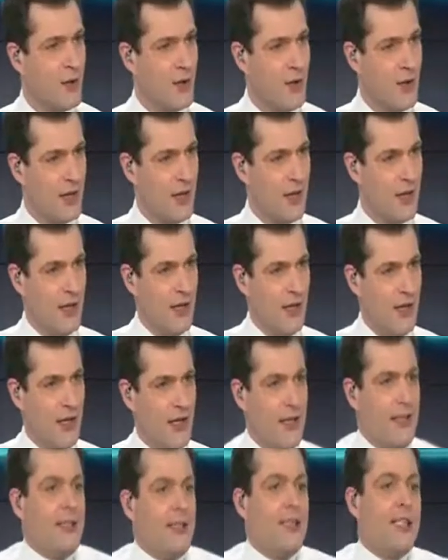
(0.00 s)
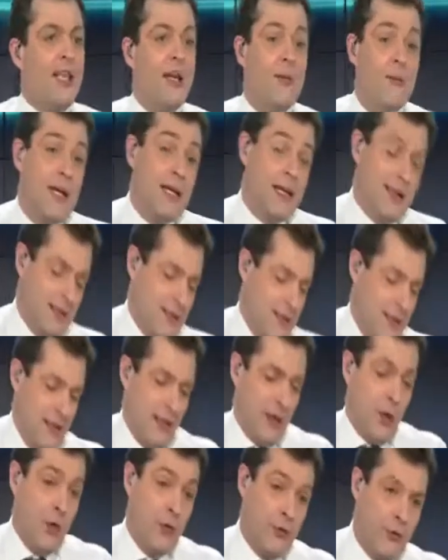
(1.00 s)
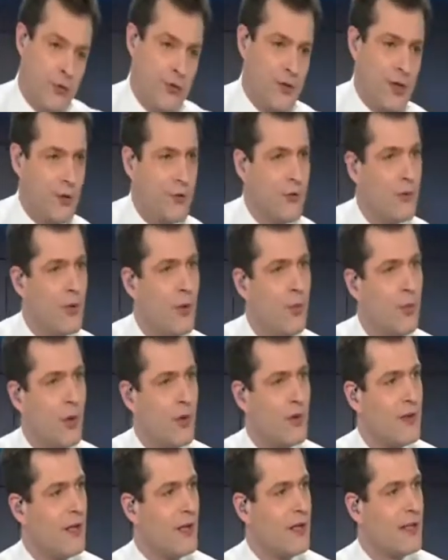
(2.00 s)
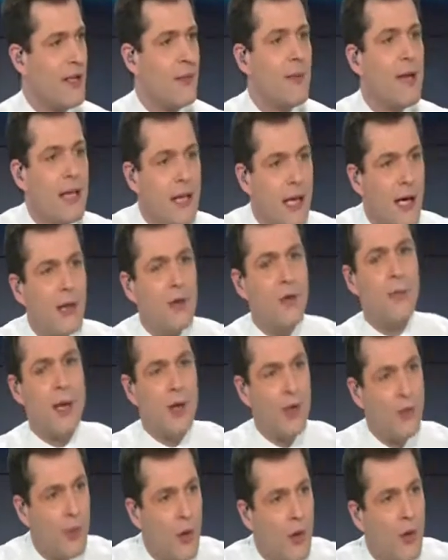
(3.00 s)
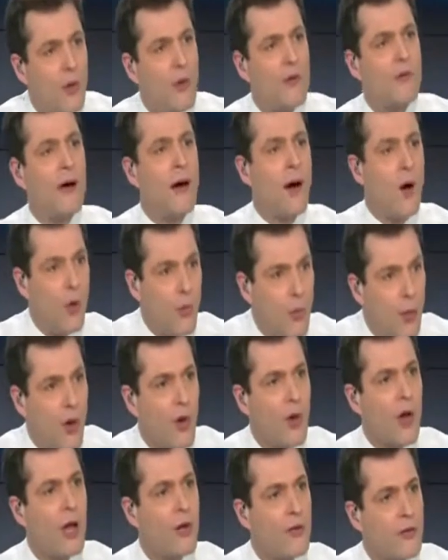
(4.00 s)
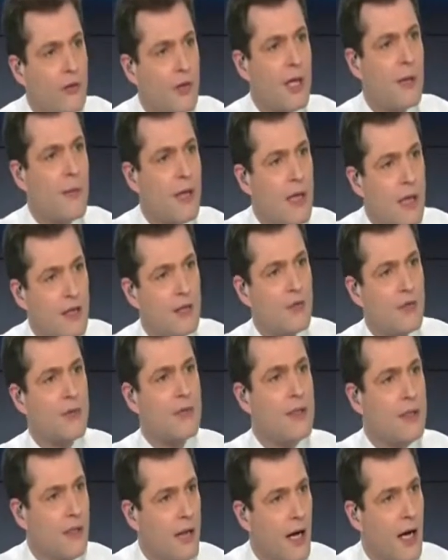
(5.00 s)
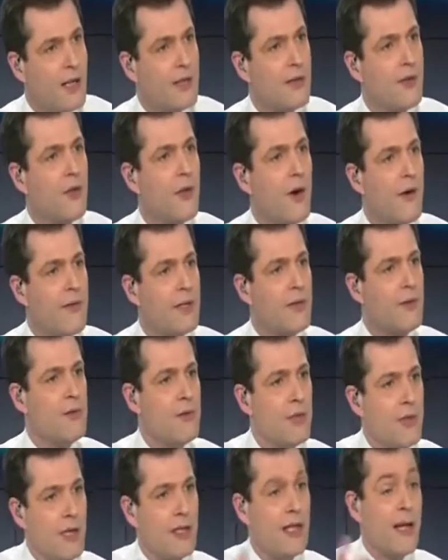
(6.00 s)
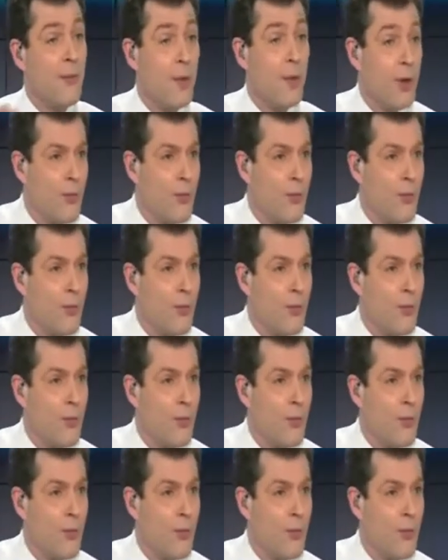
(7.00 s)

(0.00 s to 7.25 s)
Mm. Euh, et si jamais il, refuse à nouveau le plan de Theresa May, là le Parlement va reprendre à nouveau la main et son itération avec une série